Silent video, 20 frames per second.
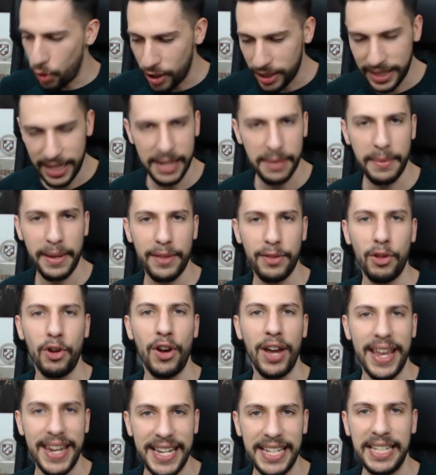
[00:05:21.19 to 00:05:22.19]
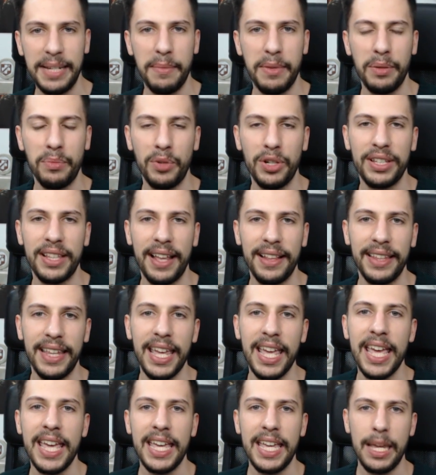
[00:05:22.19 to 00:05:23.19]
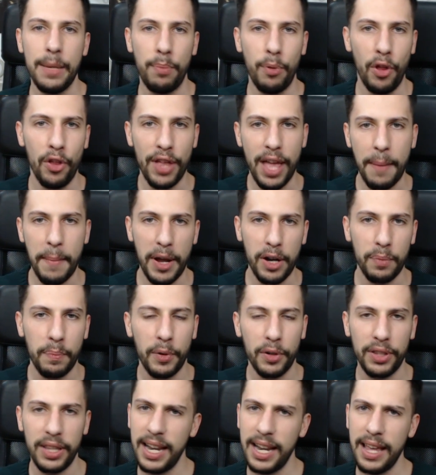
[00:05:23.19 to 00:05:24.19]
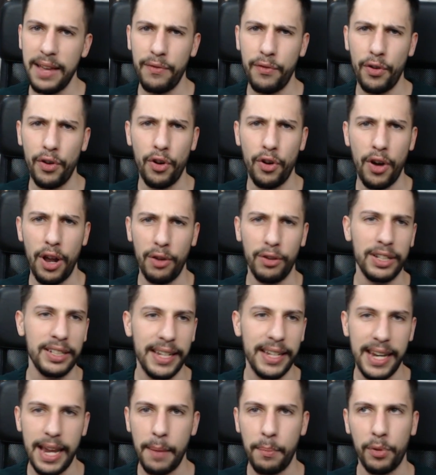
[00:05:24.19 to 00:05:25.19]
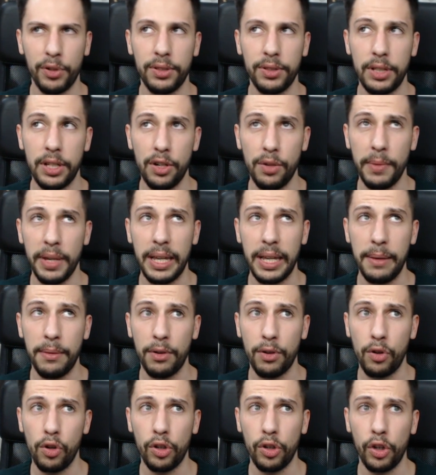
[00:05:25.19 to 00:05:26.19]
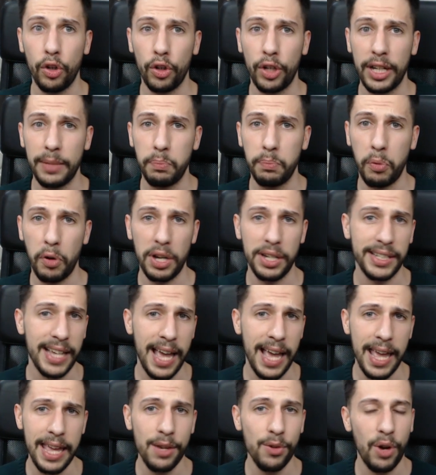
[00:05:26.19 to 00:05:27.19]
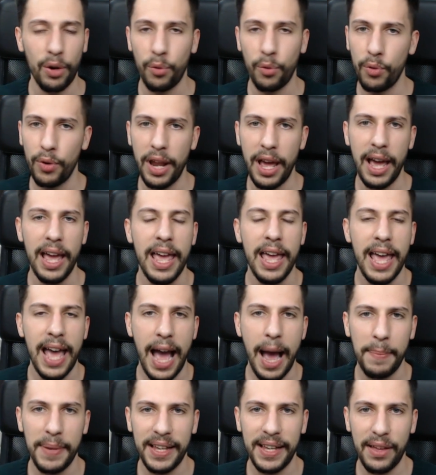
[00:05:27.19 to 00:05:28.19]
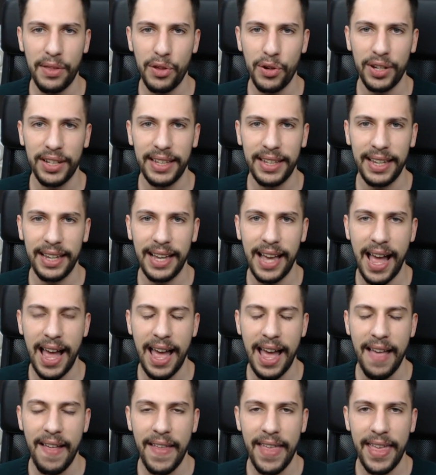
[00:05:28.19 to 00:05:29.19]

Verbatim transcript: lo estaréis viendo en ese mismo instante y puedo llamaros por teléfono a lo que sería, pues si no me equivoco, creo que es por Skype o alguna aplicación que tenga